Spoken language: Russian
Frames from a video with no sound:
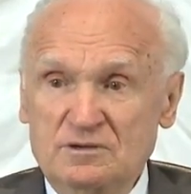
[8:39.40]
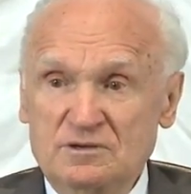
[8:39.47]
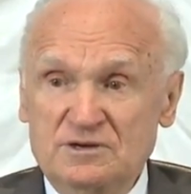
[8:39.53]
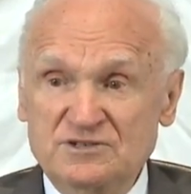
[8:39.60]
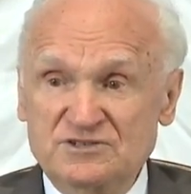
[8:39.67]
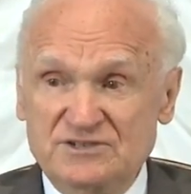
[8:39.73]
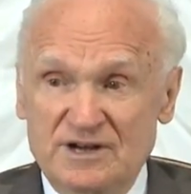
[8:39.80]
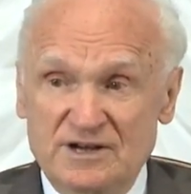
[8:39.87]

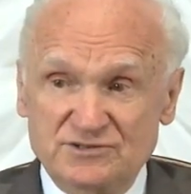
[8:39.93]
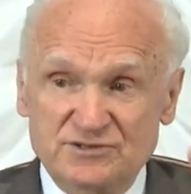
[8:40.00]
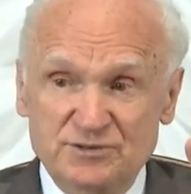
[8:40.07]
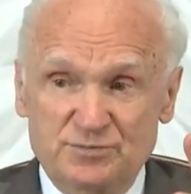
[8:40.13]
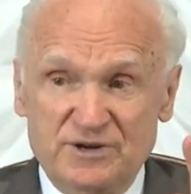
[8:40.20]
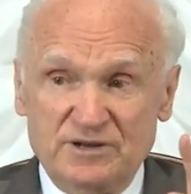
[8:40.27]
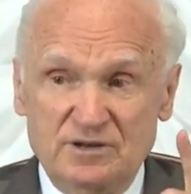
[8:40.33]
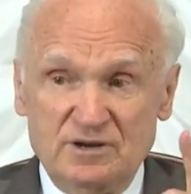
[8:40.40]

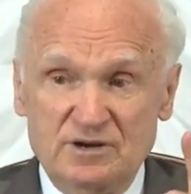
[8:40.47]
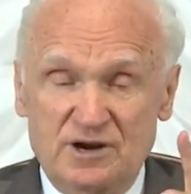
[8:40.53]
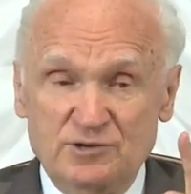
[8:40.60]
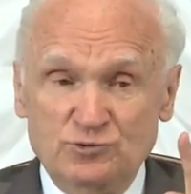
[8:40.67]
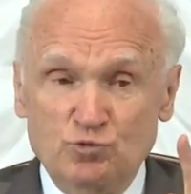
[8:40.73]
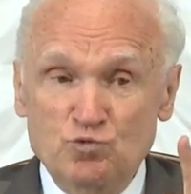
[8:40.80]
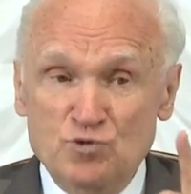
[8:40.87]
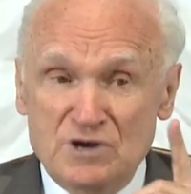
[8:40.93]
Христианцы
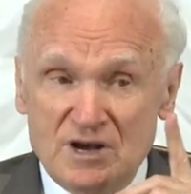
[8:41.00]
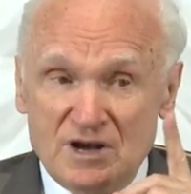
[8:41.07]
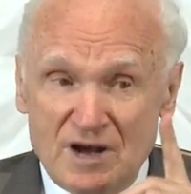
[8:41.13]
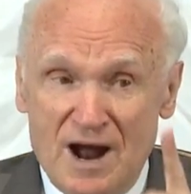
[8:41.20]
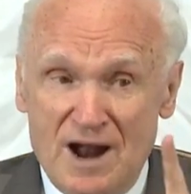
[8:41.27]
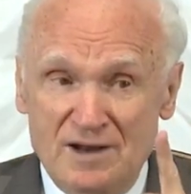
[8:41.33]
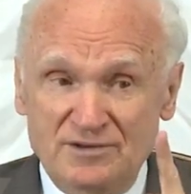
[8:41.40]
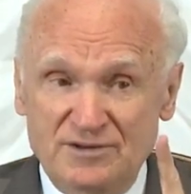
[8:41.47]
предлагают
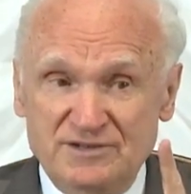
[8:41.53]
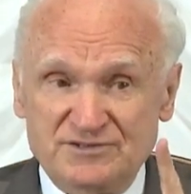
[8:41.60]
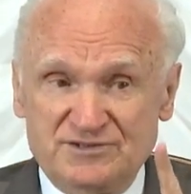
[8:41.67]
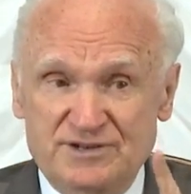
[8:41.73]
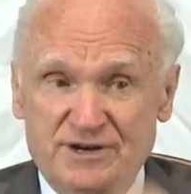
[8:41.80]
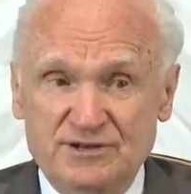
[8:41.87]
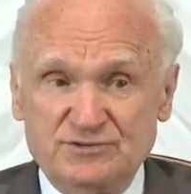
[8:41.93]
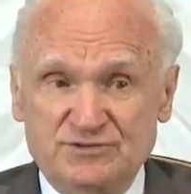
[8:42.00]
уникальные
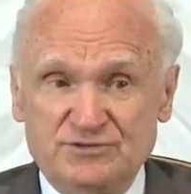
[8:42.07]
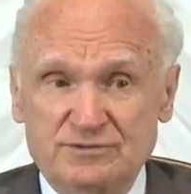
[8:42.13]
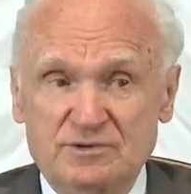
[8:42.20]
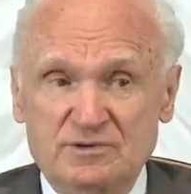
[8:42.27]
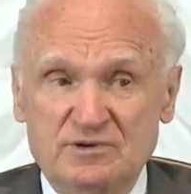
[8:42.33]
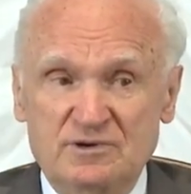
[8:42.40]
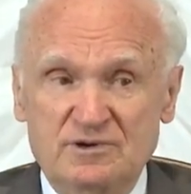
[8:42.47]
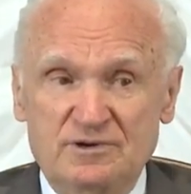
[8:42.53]
средства,
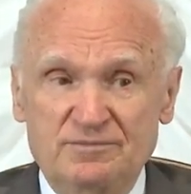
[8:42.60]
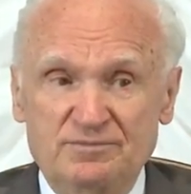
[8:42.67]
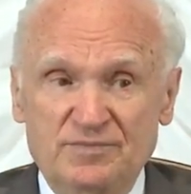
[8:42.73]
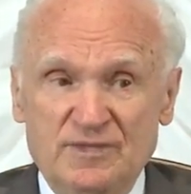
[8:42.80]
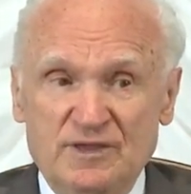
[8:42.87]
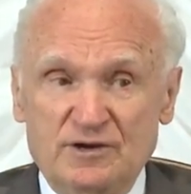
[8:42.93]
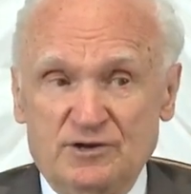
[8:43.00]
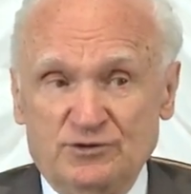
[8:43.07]

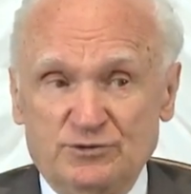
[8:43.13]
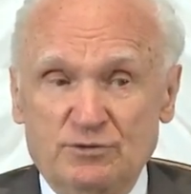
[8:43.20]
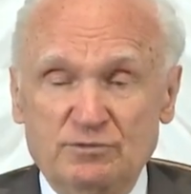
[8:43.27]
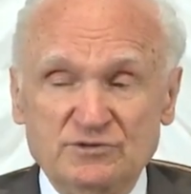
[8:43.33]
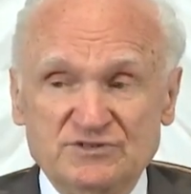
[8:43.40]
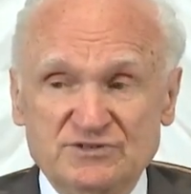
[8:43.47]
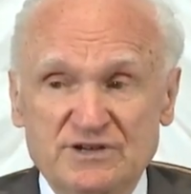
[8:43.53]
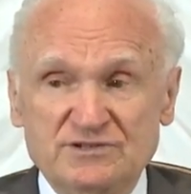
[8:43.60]

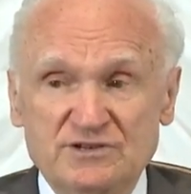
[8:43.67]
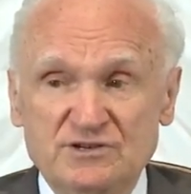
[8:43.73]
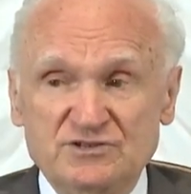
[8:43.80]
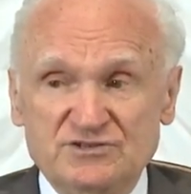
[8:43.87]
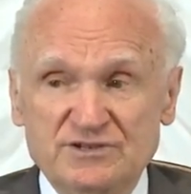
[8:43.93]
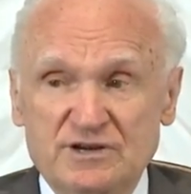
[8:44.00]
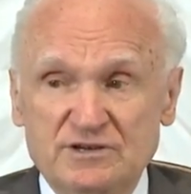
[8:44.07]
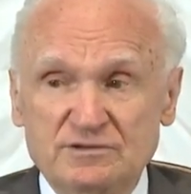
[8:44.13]
которого, кстати, не
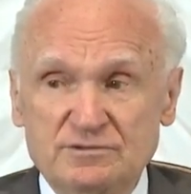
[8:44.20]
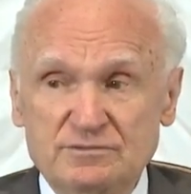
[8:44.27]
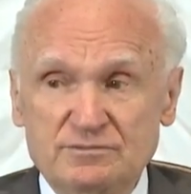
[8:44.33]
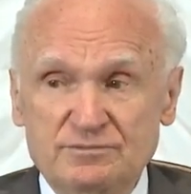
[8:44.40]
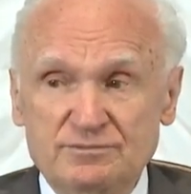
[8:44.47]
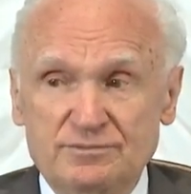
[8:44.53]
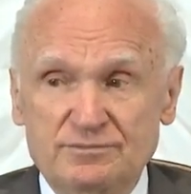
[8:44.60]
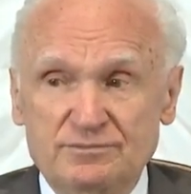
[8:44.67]
знает
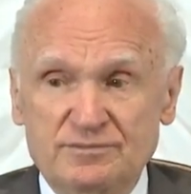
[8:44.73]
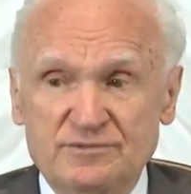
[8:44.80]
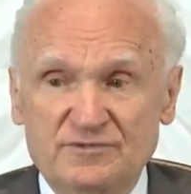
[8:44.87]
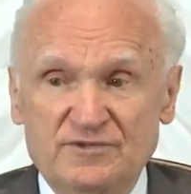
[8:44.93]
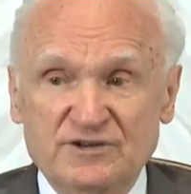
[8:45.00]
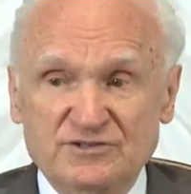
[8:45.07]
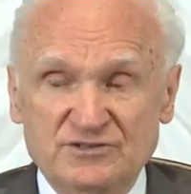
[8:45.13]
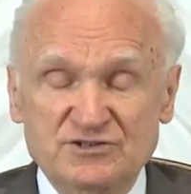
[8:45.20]

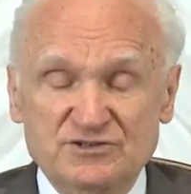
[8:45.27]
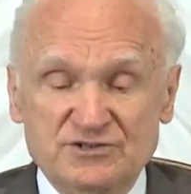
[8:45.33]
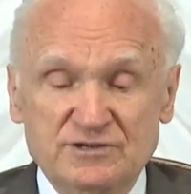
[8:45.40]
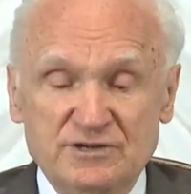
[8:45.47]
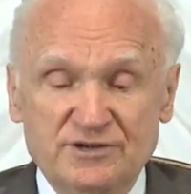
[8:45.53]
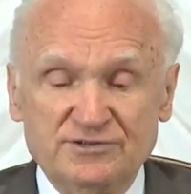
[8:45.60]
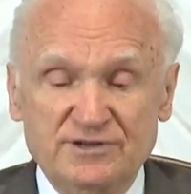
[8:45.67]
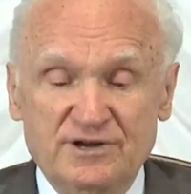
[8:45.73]
фактически
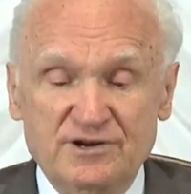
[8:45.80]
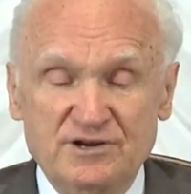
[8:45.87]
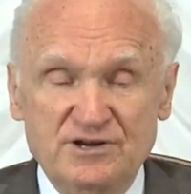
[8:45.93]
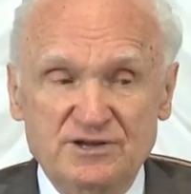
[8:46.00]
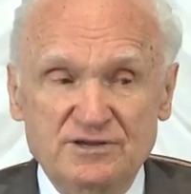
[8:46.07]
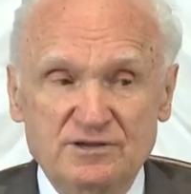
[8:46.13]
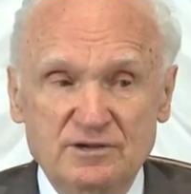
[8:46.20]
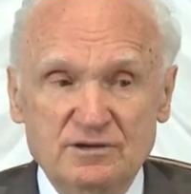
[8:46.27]
ни одна
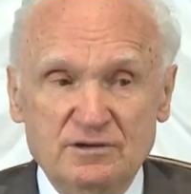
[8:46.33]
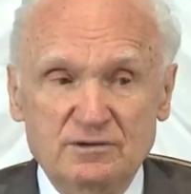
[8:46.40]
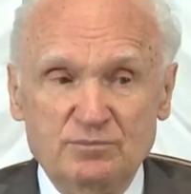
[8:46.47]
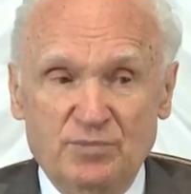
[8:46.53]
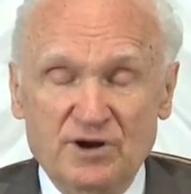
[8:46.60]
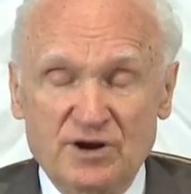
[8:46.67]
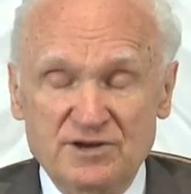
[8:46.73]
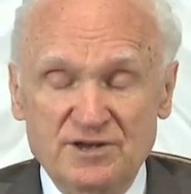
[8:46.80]
религия –
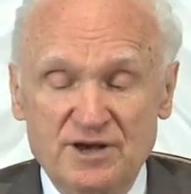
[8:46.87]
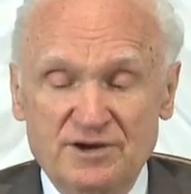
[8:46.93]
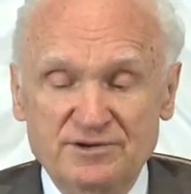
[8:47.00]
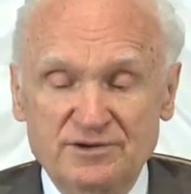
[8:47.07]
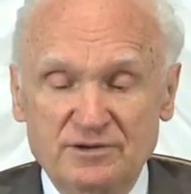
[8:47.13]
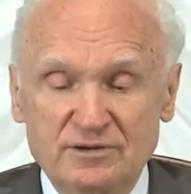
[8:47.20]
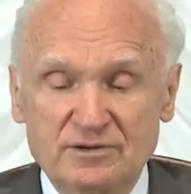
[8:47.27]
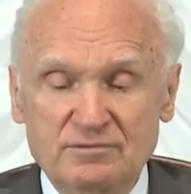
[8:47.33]

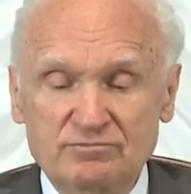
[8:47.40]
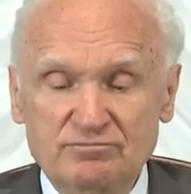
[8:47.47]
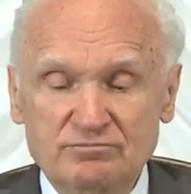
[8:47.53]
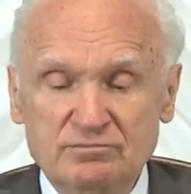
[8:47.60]
покаяние.